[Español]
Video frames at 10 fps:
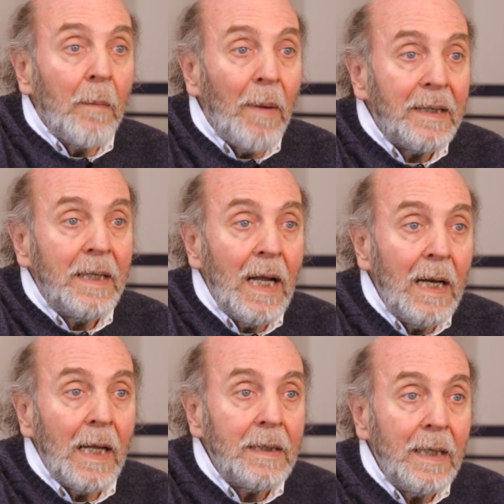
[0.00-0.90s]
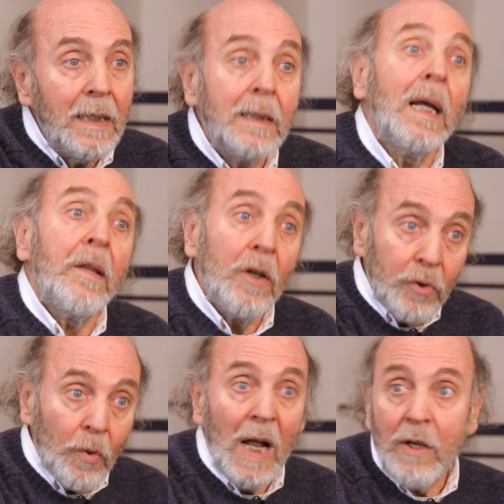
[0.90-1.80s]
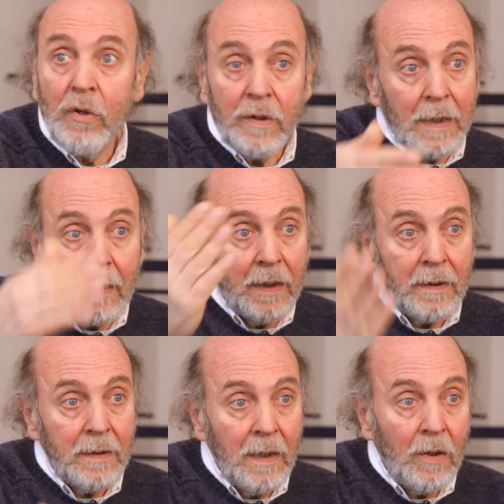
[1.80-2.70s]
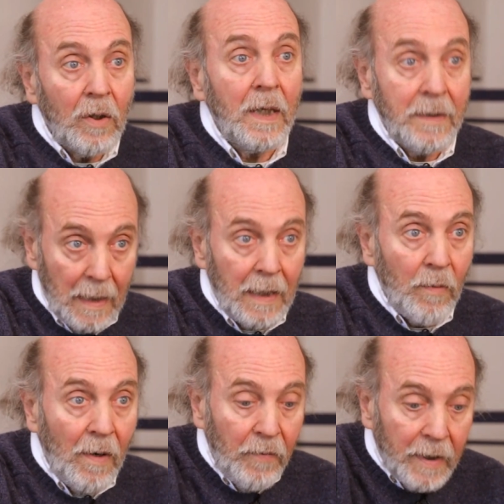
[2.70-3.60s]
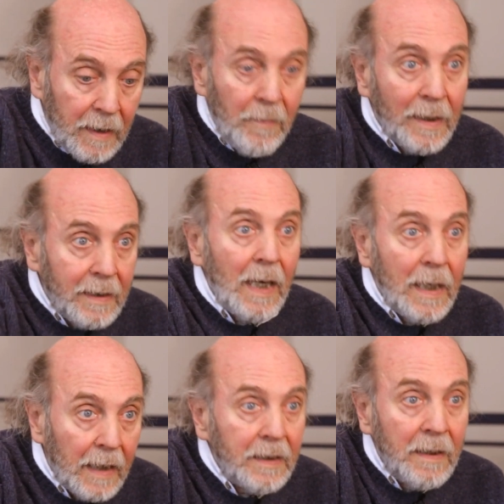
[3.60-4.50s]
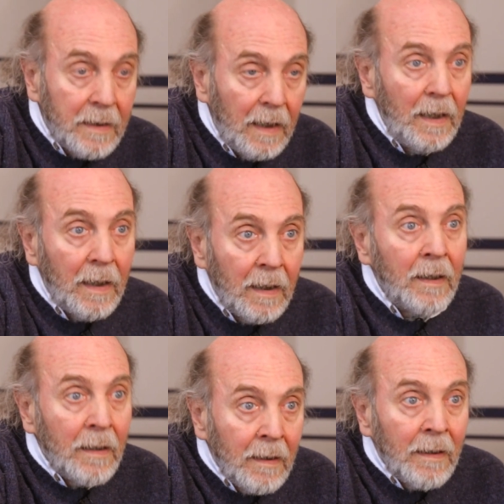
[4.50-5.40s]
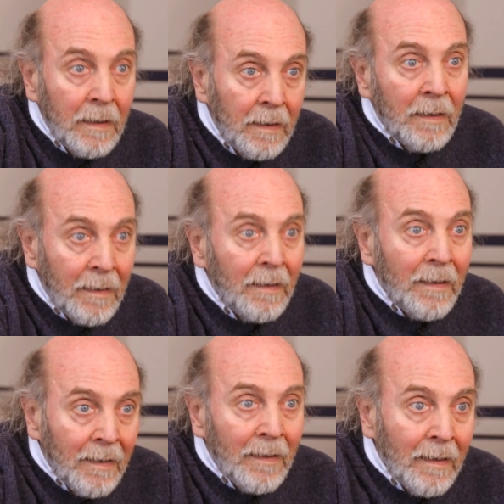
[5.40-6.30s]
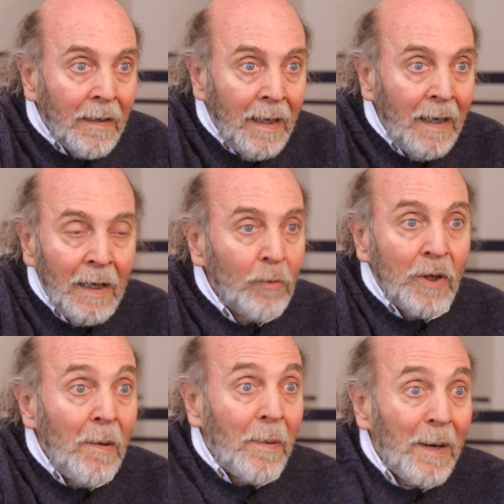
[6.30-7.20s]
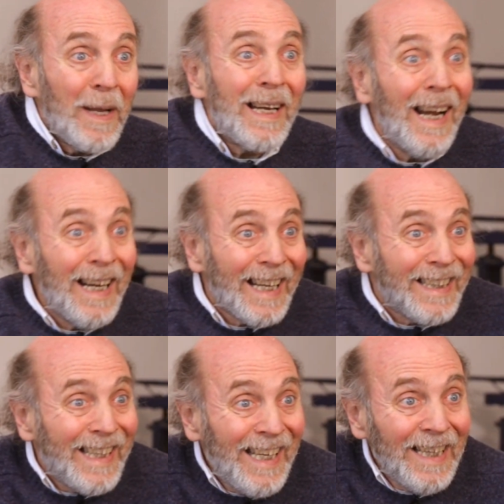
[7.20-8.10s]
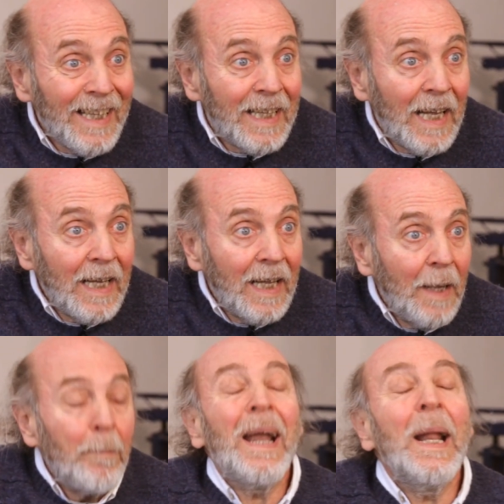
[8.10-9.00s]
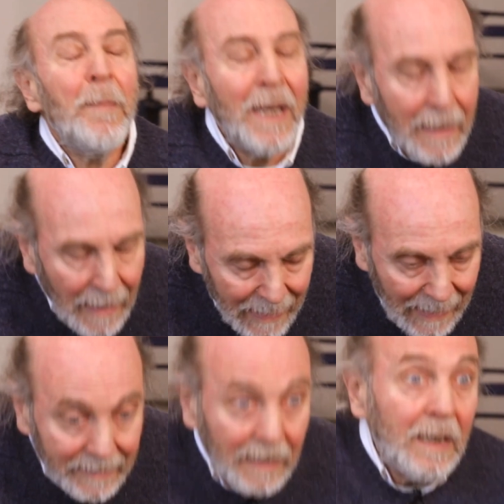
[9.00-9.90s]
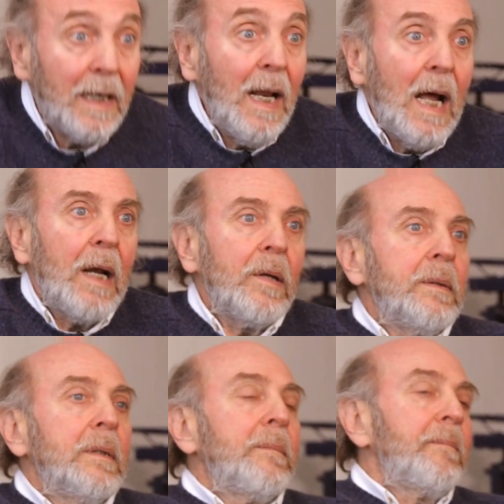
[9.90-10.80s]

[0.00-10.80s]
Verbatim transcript: batían la tinta de otro año, ese era tercero, que hacían agua fuerte, batían la tinta ahí. ¿Eh? Lo usaban para mezclar la tinta. Lo usaban para mezclar la piedra. y claro, es